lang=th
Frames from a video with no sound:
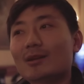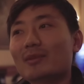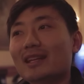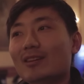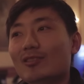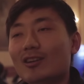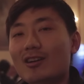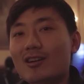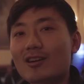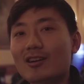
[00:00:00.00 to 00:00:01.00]
รอบนี้เราก็
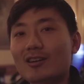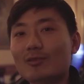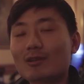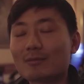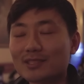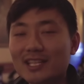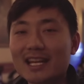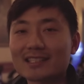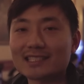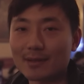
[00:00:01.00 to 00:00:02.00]
หวังไมสเส
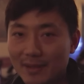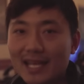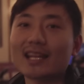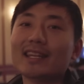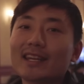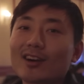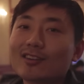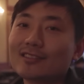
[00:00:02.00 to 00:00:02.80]
รลจจากเมนเลยทีเดียว